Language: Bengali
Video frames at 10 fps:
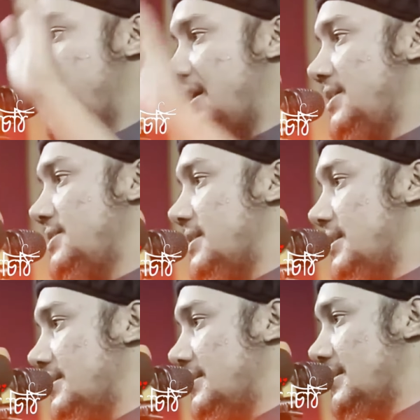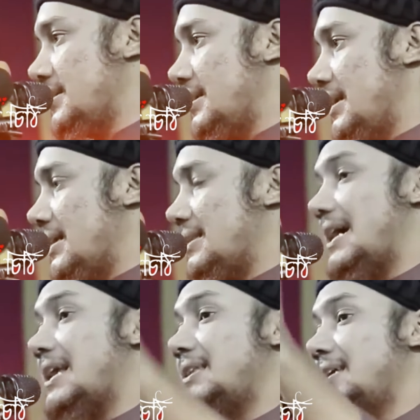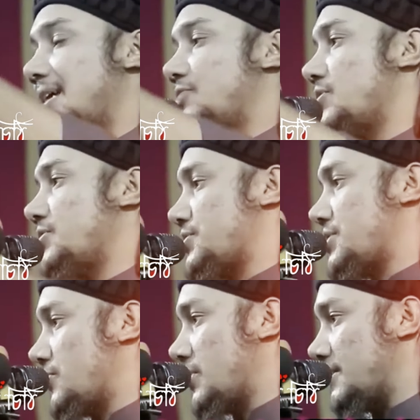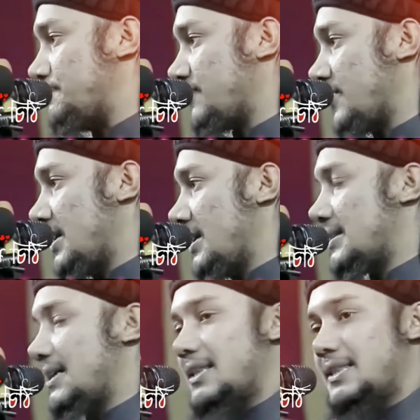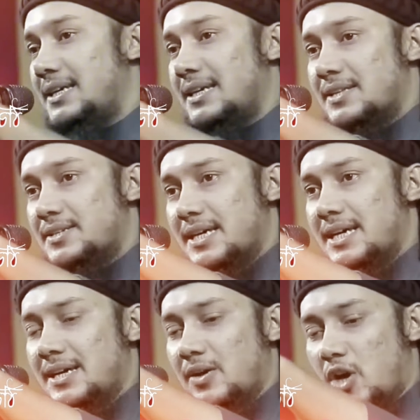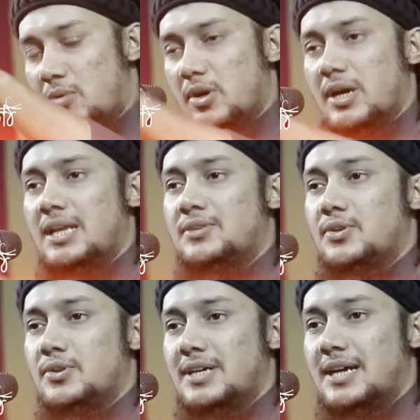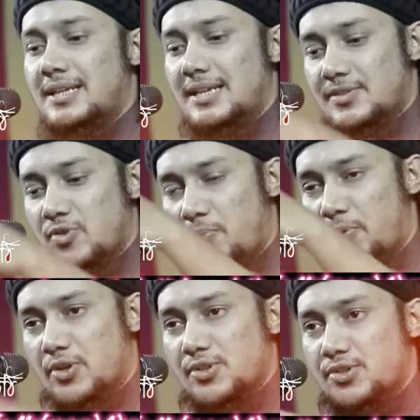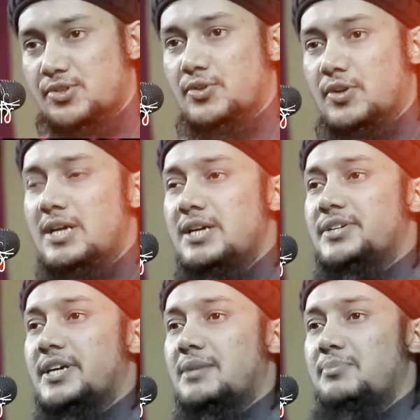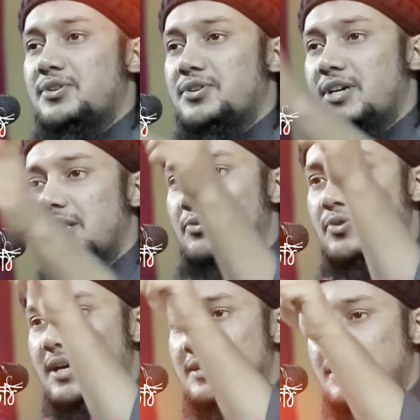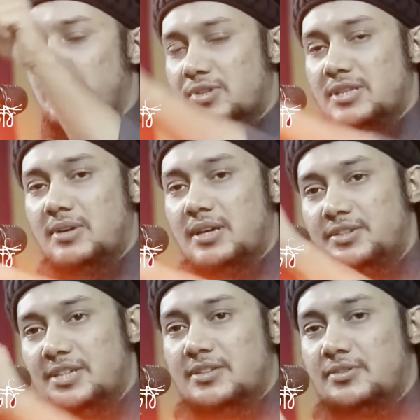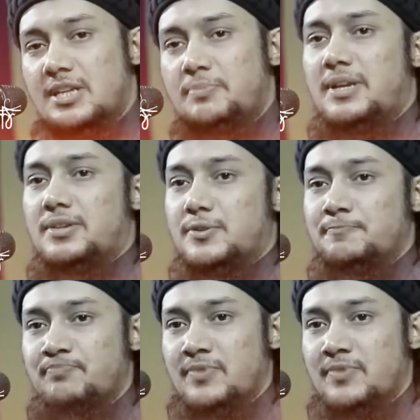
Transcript: করে ফেলেন নিজেকে তার দিনের জন্য চেষ্টা করেন তার দিন আজকে অবহেলিত তার দিন আজকে অপদস্থ সারা বিশ্বের বুকে আজকে মুসলিমরা নির্যাতিত নিপীড়িত